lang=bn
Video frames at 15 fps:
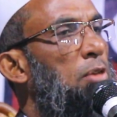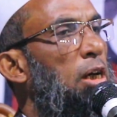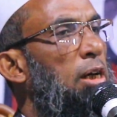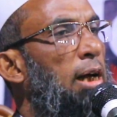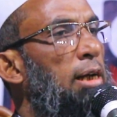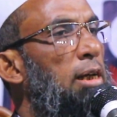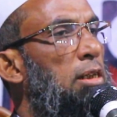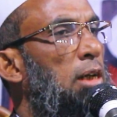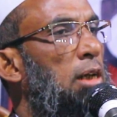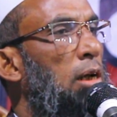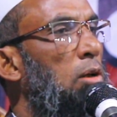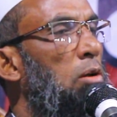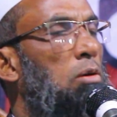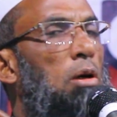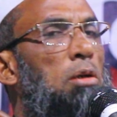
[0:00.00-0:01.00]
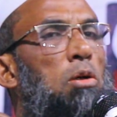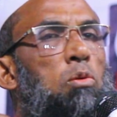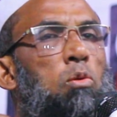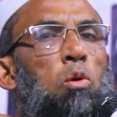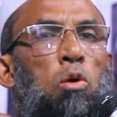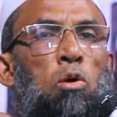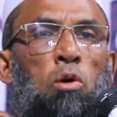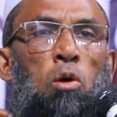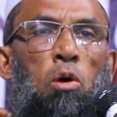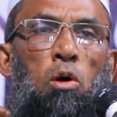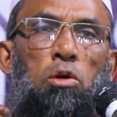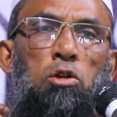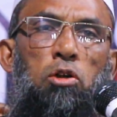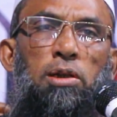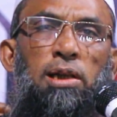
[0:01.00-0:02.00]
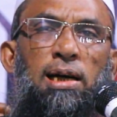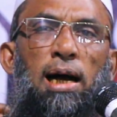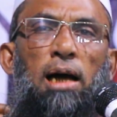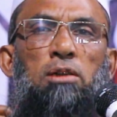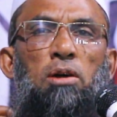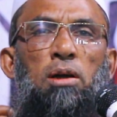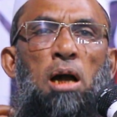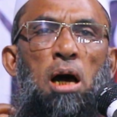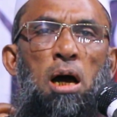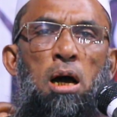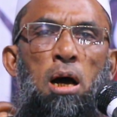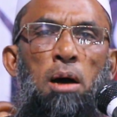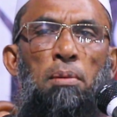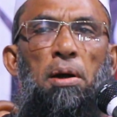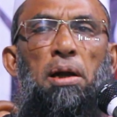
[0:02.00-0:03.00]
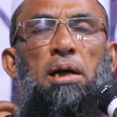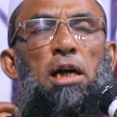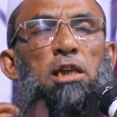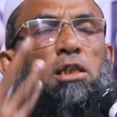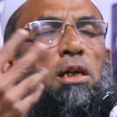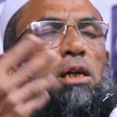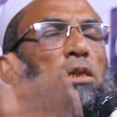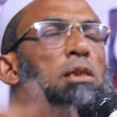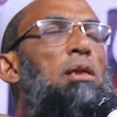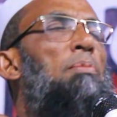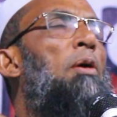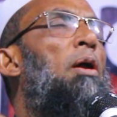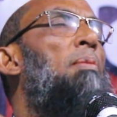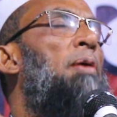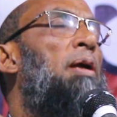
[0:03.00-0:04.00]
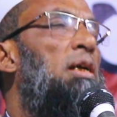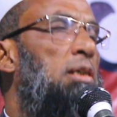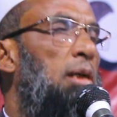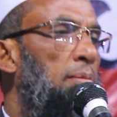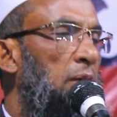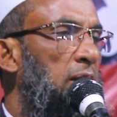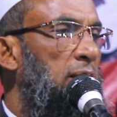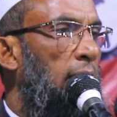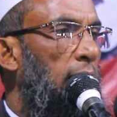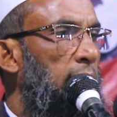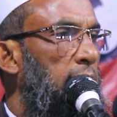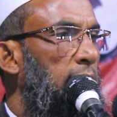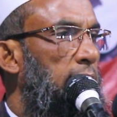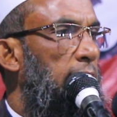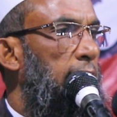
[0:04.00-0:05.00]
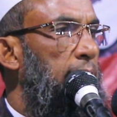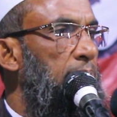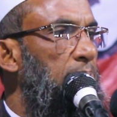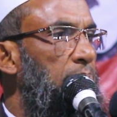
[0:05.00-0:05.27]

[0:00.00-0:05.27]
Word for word: কি খাইয়ে সারলো কয় কোনো ঔষধি কাজ হয় না পরে কাশতে কাশতে বল পায় না সে এমনি সারান দিছে